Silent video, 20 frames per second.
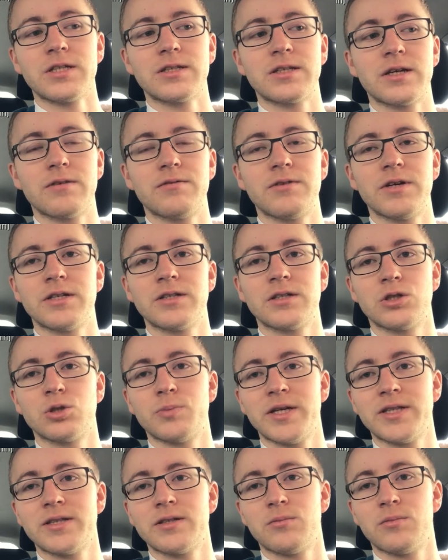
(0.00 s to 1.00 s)
Da werde ich dann
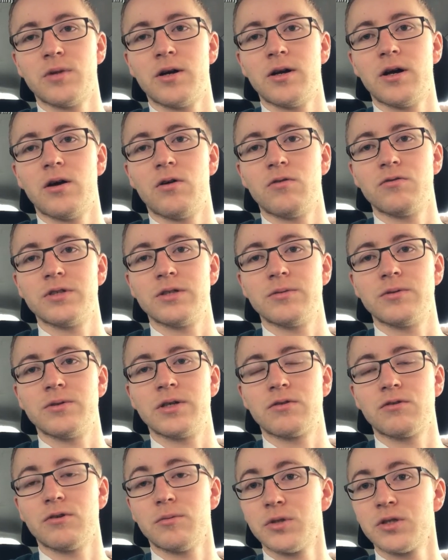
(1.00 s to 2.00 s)
später nochmal aufnehmen,
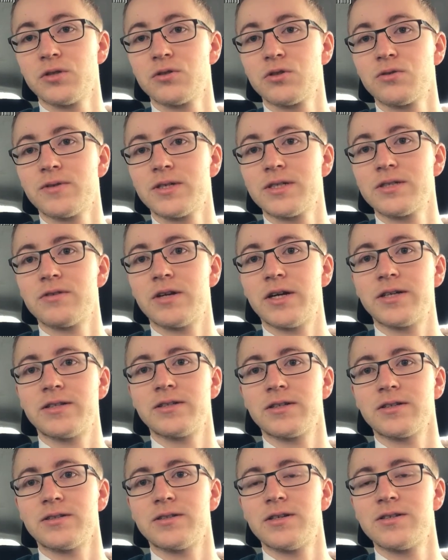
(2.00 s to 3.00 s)
Equipment und sowas. Vielleicht
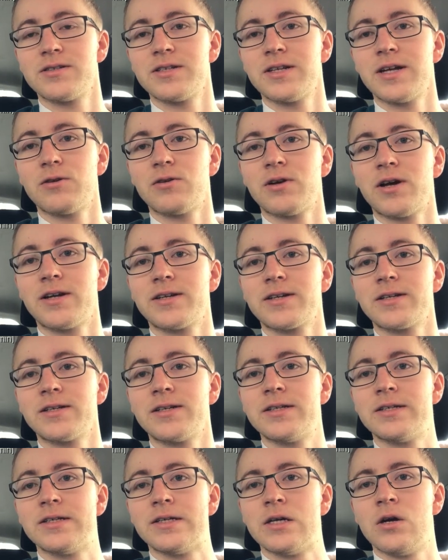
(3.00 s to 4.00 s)
interessiert es den einen oder anderen.
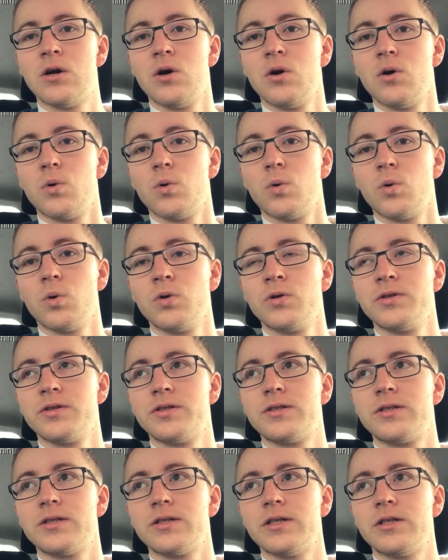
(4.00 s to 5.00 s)
Und
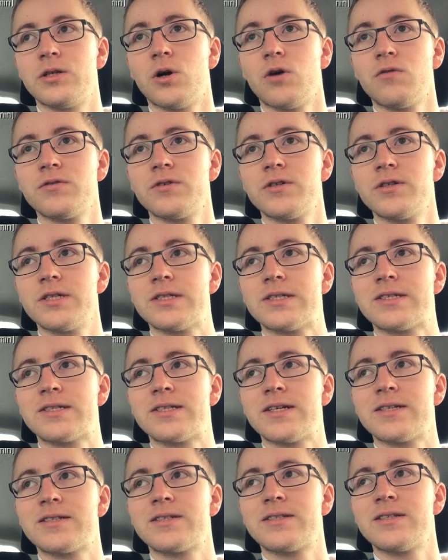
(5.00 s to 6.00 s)
ich hoffe,
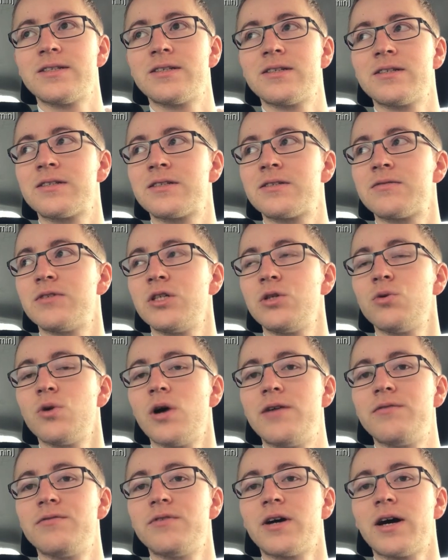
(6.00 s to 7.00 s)
dass dieses Video
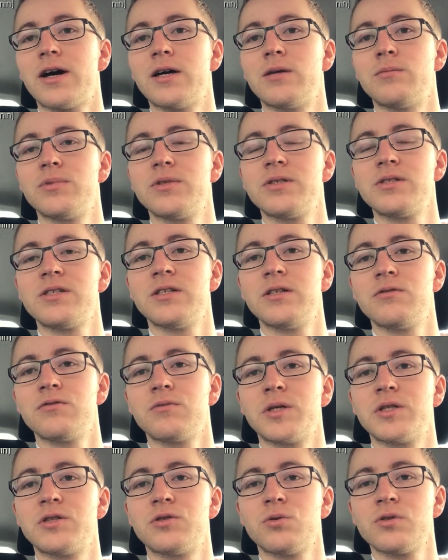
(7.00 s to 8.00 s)
einfach ein bisschen
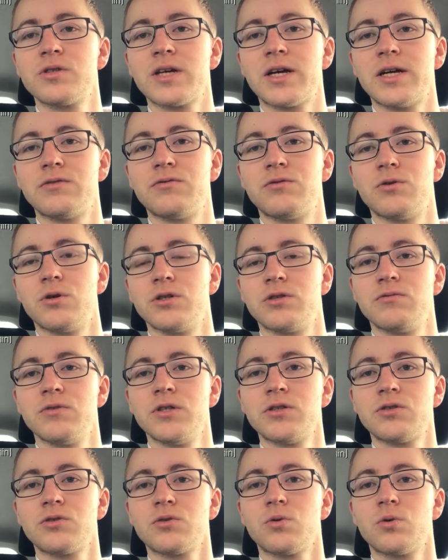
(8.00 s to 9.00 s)
informationsreich für euch
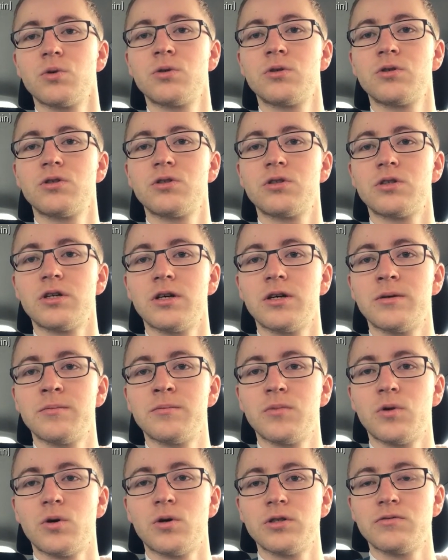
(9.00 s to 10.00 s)
wird und
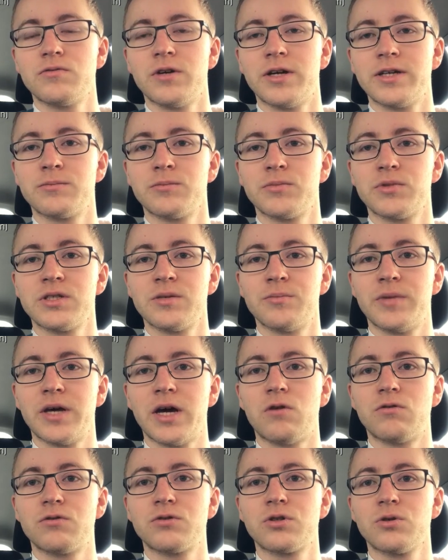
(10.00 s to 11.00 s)
ähm, euch vielleicht ein bisschen
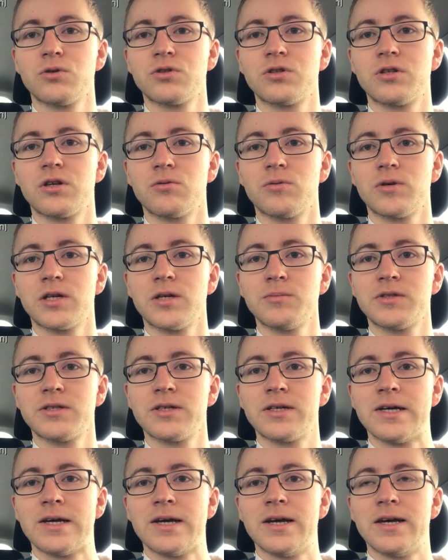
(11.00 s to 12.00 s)
mehr Aufschluss darüber gibt.
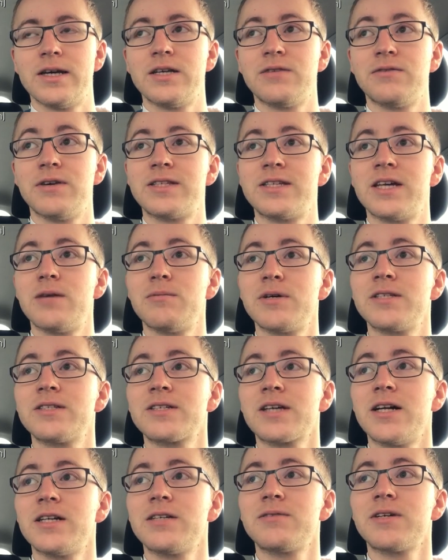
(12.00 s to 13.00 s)
Ich werde selber ins
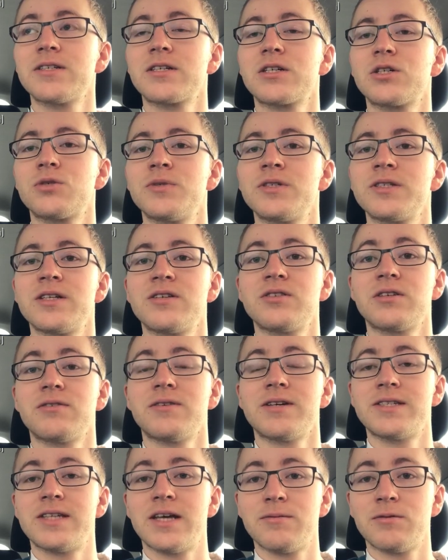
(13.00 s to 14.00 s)
kalte Wasser geschmissen, also ich
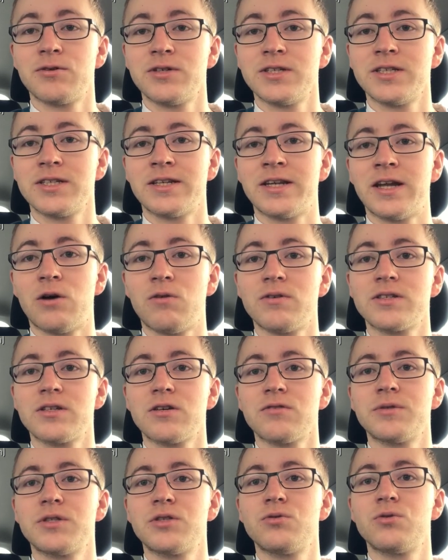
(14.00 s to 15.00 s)
weiß selber noch nicht genau, was
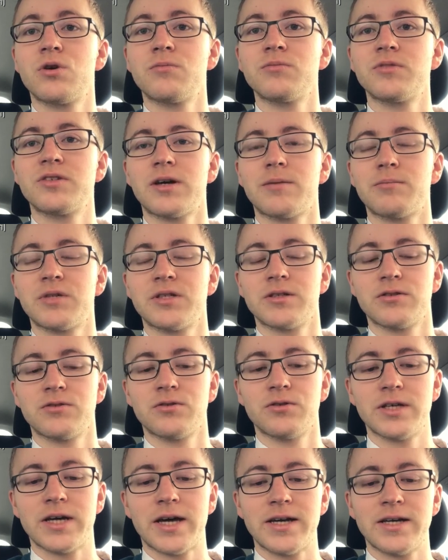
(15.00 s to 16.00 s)
auf mich zukommt. Ich habe mich
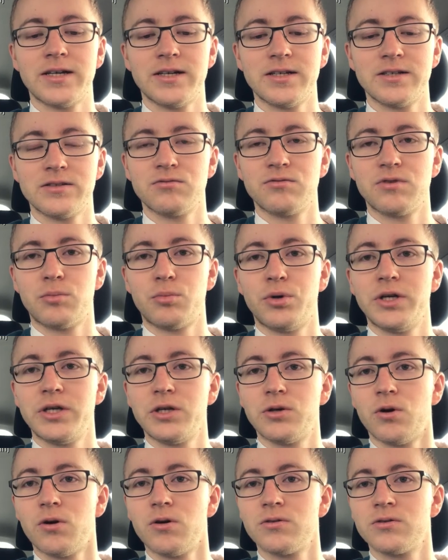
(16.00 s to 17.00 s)
natürlich eingelesen über
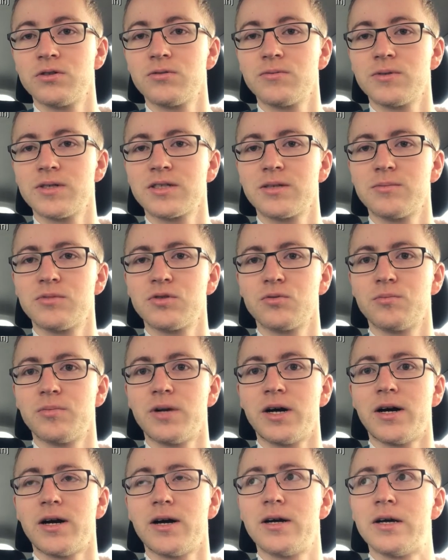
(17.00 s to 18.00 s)
Precore und sowas. Es gibt so ein
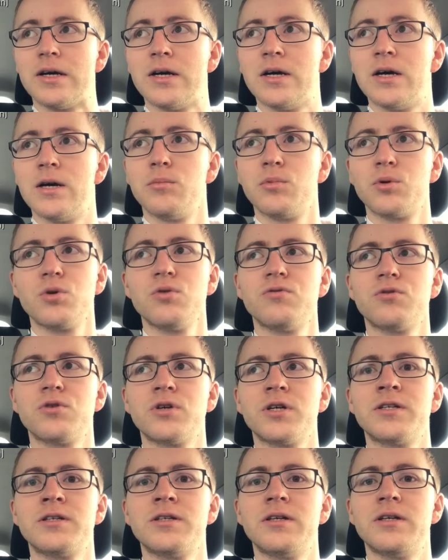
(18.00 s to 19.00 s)
paar
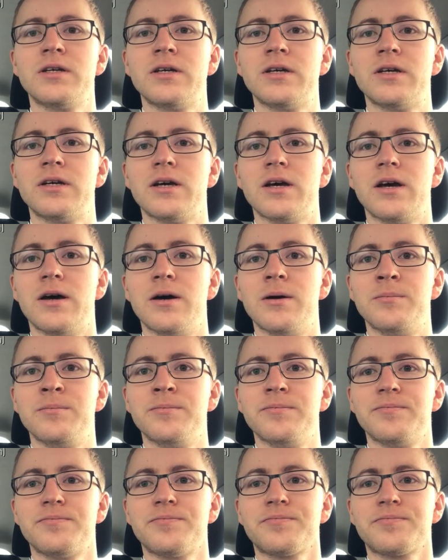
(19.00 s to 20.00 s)
Prüfungen.
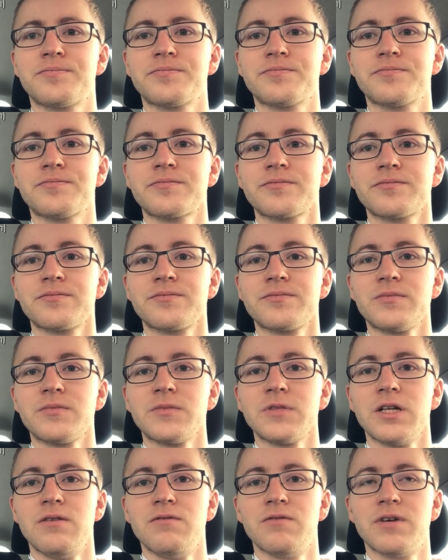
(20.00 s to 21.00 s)
Ähm,
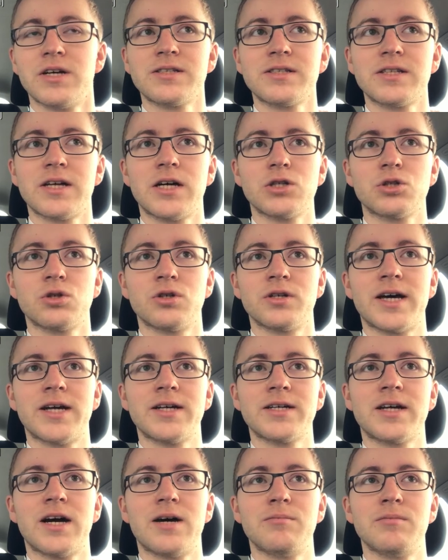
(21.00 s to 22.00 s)
was da schon
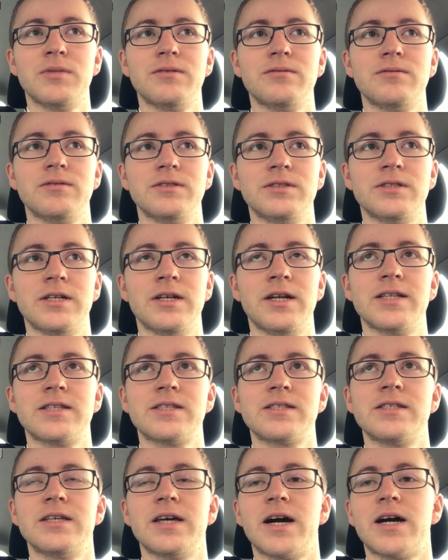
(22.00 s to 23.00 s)
dran kam in den
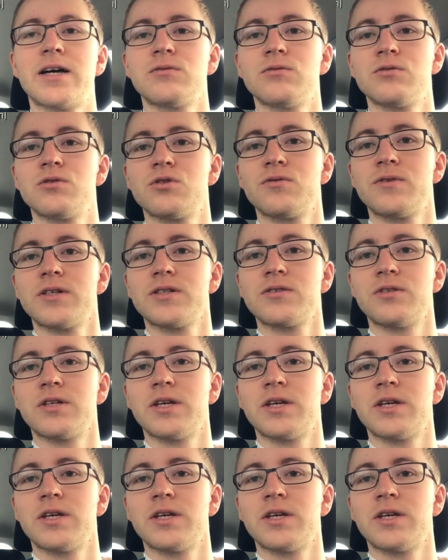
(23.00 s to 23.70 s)
letzten Jahren und sowas.